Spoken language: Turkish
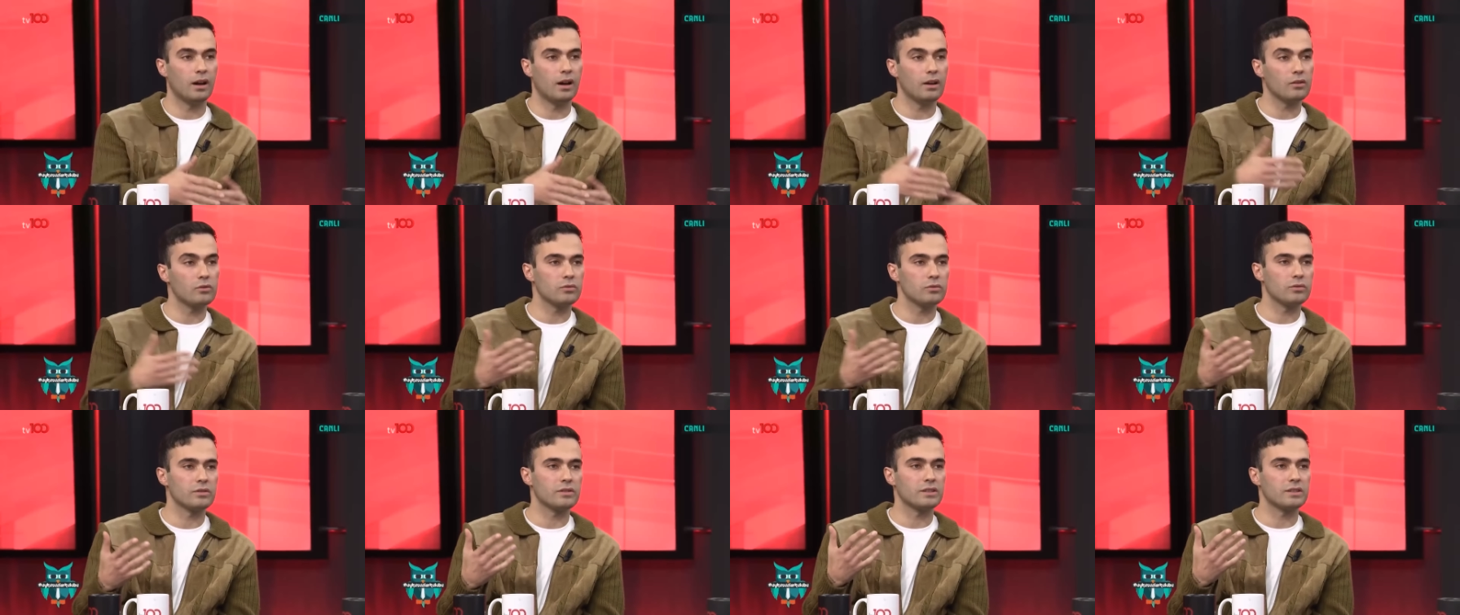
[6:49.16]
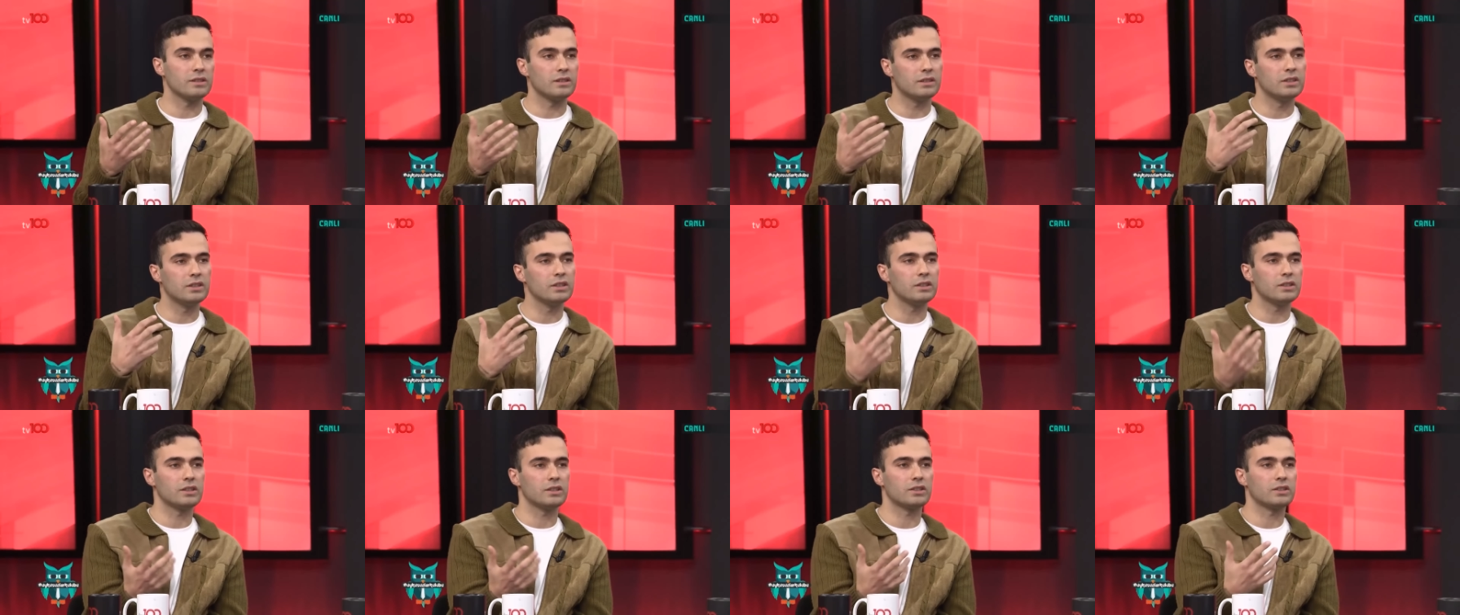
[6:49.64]
daha sonrasında
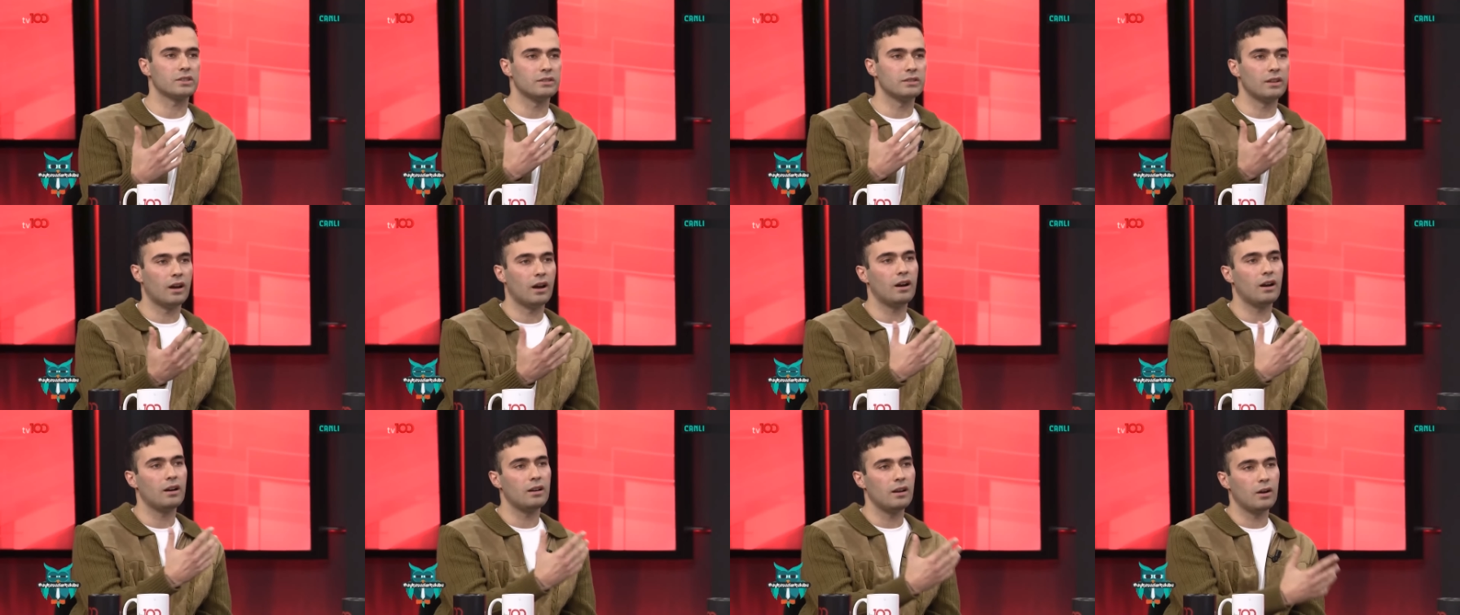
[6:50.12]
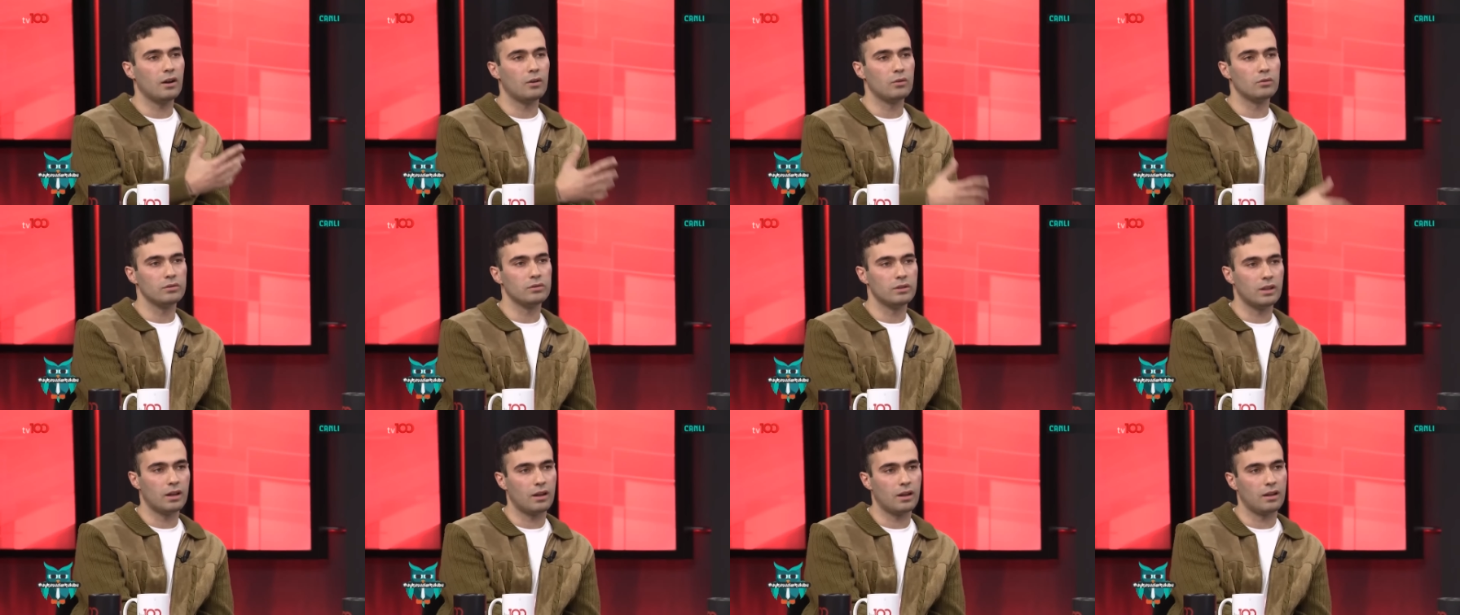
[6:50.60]
40 yaşında hala
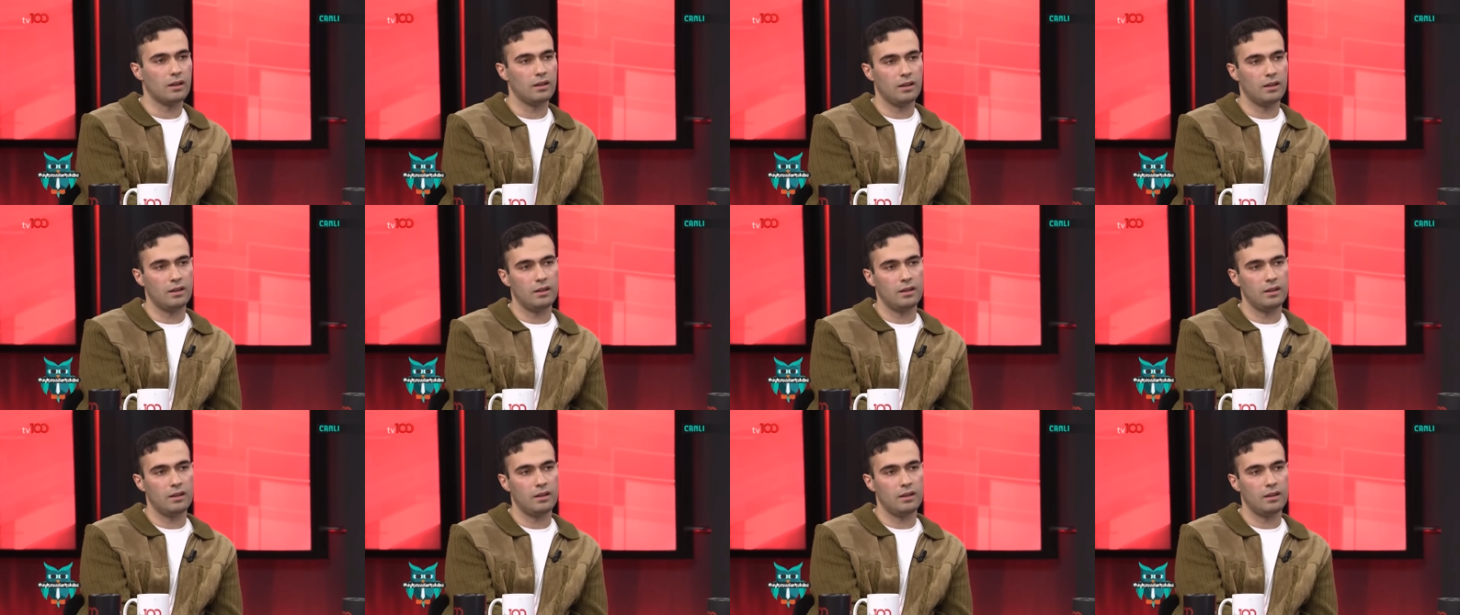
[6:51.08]
onunla